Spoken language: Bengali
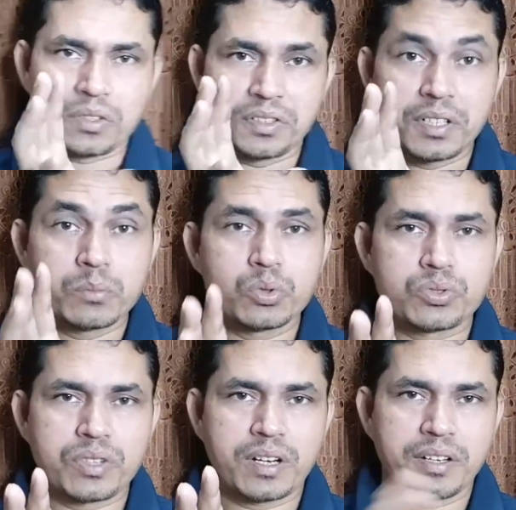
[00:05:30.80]
অকটেন
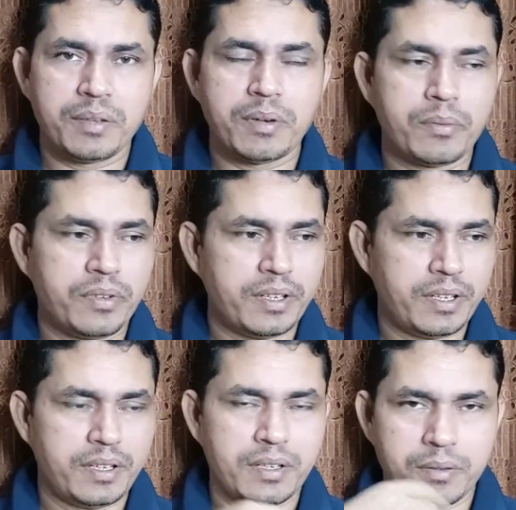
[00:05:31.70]
বুস্টার কিভাবে
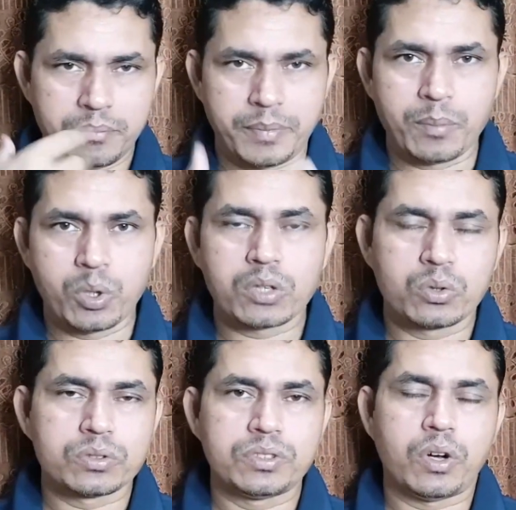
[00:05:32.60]
ব্যবহার
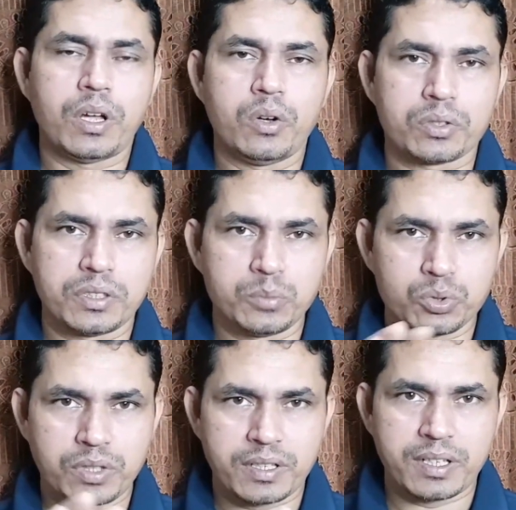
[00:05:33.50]
করতে হয় অকটেন
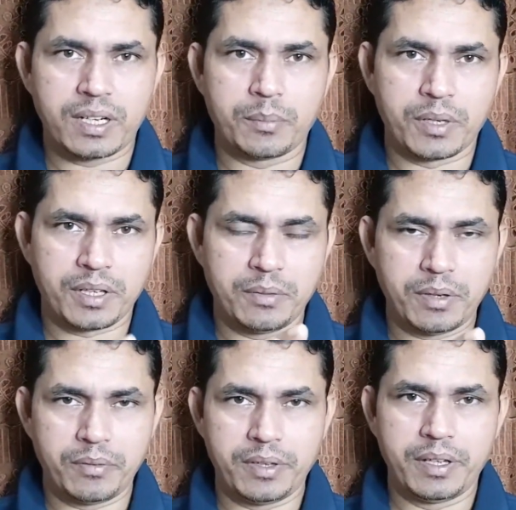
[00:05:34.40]
বুস্টারটা আমরা
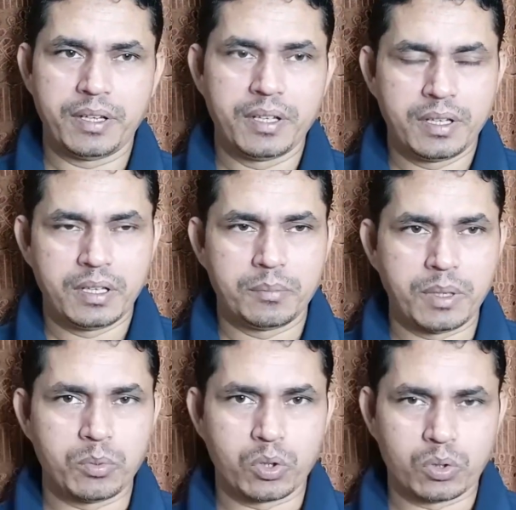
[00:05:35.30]
কিভাবে
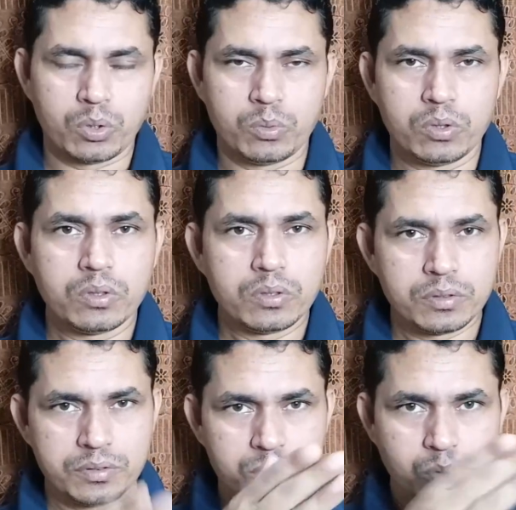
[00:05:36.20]
ব্যবহার করব
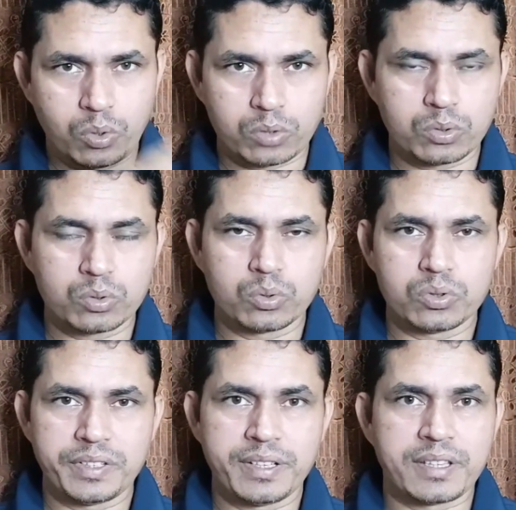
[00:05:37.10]
কতটুকু
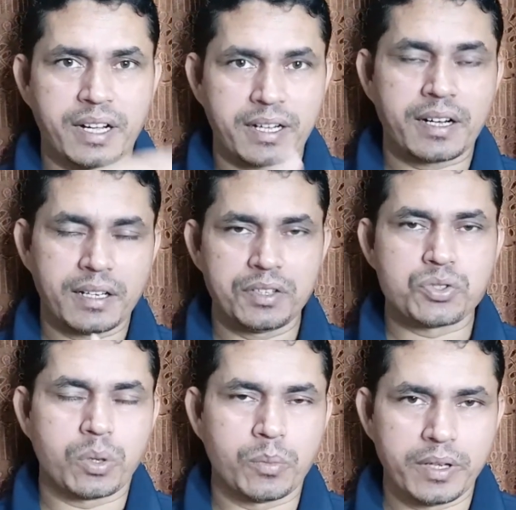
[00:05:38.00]
তেল থাকাকালীন
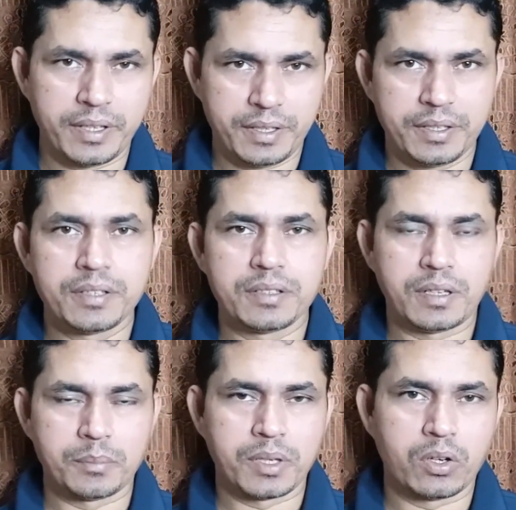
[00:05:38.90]
সময়ে
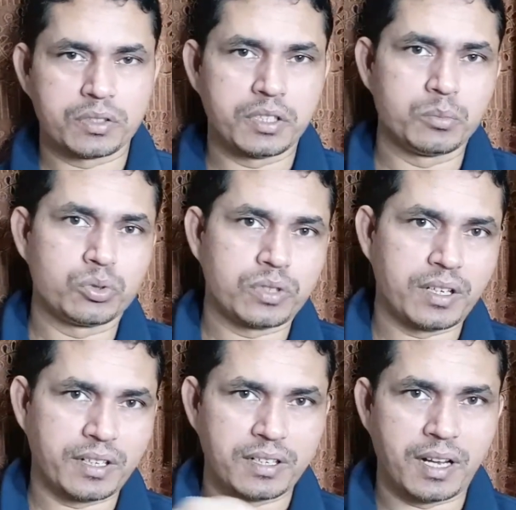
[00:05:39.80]
আমরা অকটেন
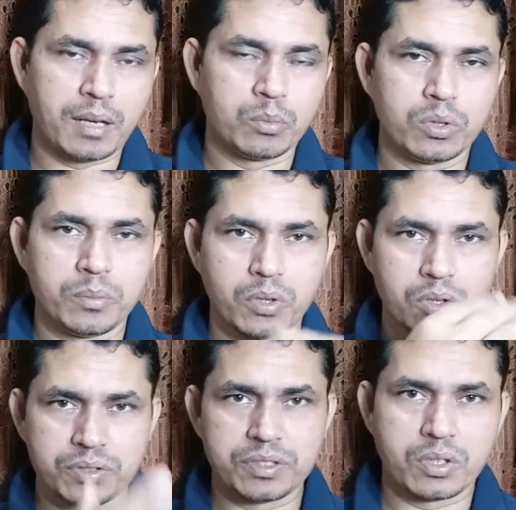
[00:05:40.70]
বুস্টারটা ঢালবো এবং
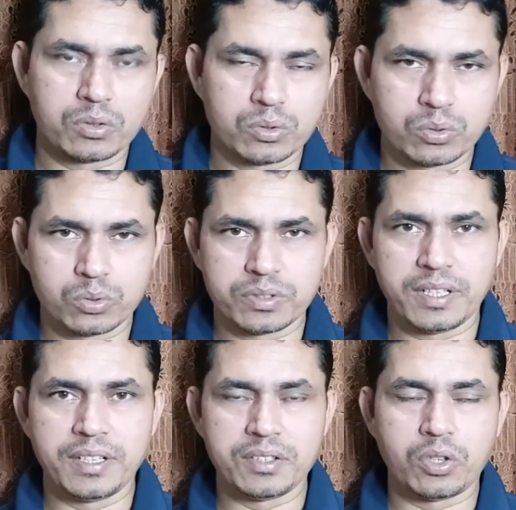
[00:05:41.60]
হচ্ছে কতটুকু
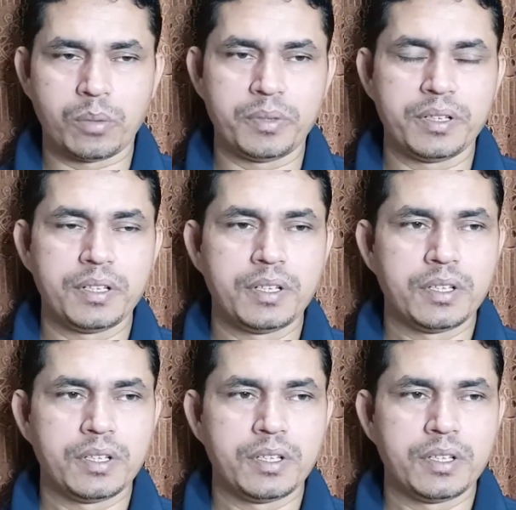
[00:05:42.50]
তেল নিতে হবে